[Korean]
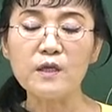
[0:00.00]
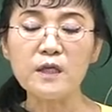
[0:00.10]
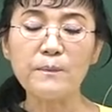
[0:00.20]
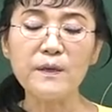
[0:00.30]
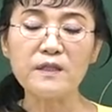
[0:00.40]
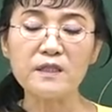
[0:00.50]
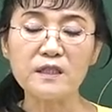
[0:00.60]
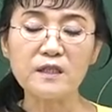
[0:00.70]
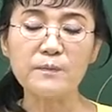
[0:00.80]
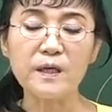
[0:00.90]
첫 번째
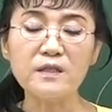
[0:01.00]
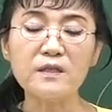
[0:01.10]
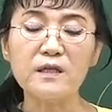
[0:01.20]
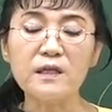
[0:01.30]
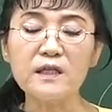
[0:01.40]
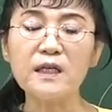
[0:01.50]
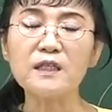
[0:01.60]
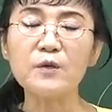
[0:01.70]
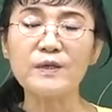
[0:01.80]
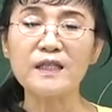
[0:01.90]
직접 피해는
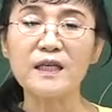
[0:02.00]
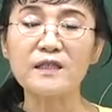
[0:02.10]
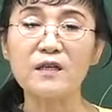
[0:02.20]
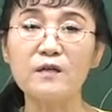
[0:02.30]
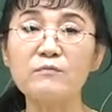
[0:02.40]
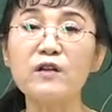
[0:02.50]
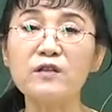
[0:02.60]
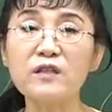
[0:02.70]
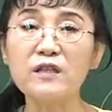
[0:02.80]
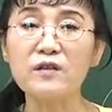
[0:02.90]
기계적 외상이죠.
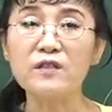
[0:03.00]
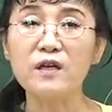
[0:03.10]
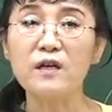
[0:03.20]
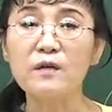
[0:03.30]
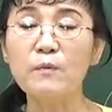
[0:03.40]
물어뜯는 거죠.